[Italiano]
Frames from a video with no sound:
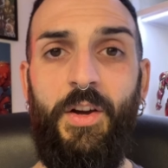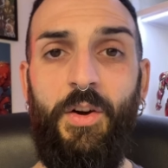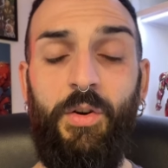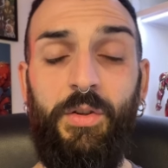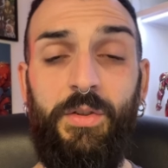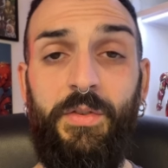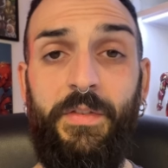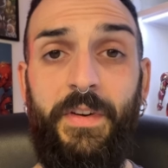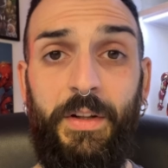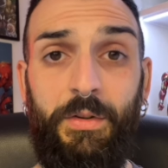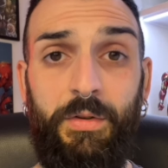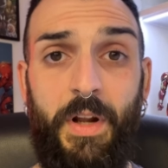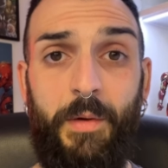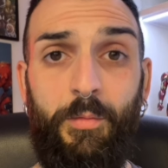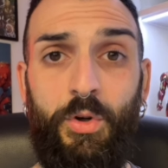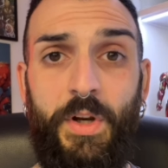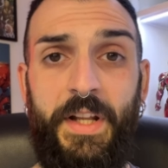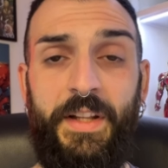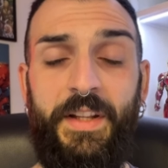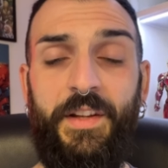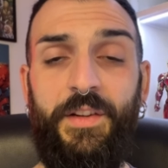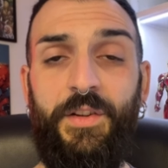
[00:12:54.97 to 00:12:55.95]
Ho trovato la
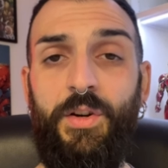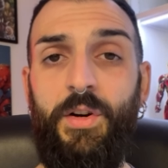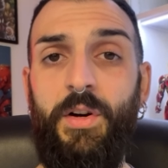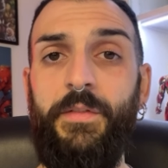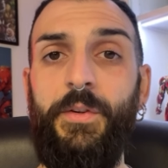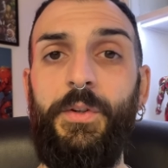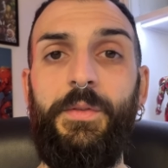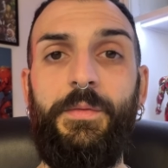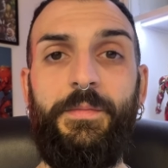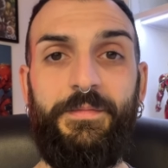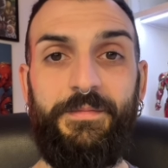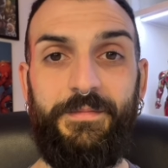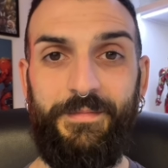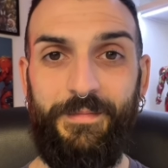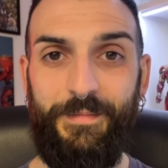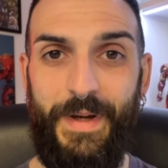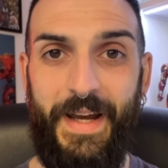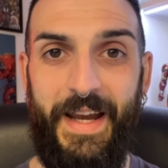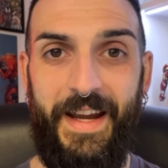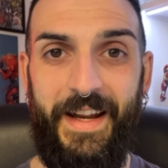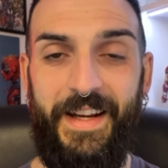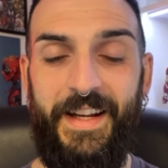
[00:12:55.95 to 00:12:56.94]
moneta d'oro,
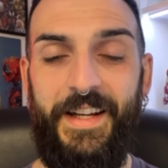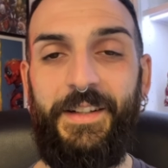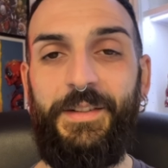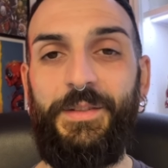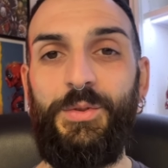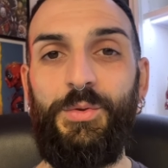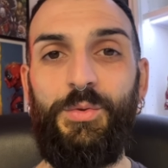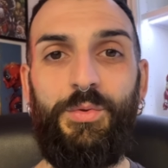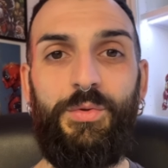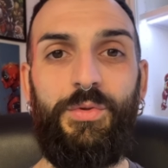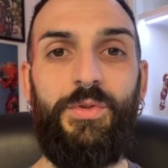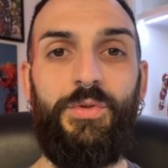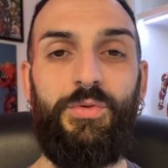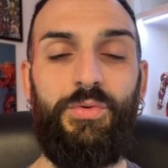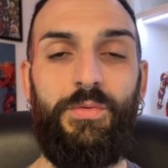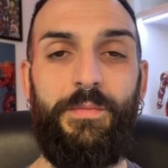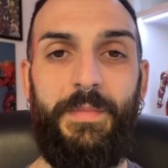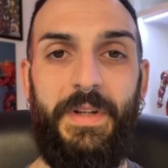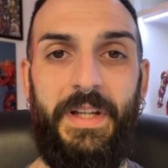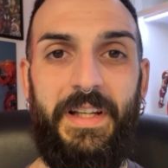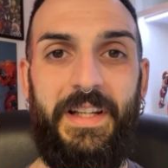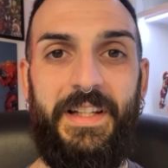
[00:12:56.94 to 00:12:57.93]
bene, uno
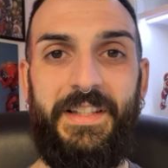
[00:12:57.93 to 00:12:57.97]
su mille